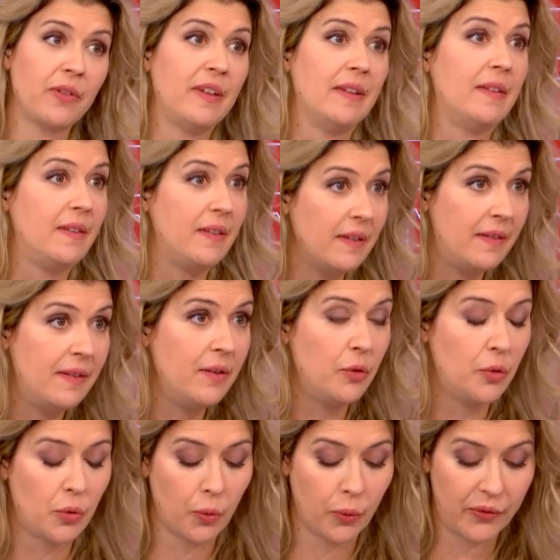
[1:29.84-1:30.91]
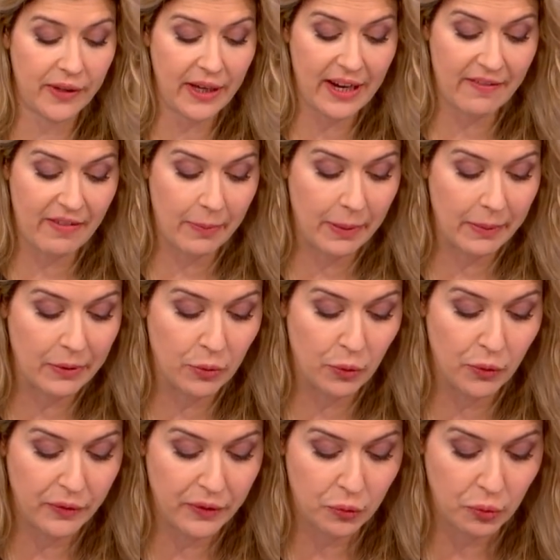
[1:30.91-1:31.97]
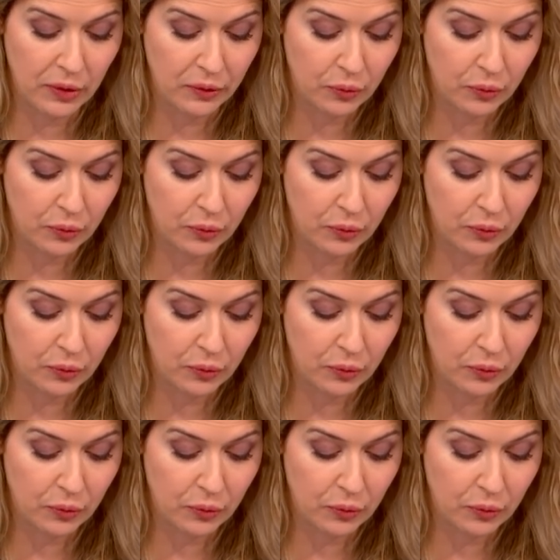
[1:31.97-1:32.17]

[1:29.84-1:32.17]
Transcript: cette saisine du Conseil, elle va permettre de lever tous les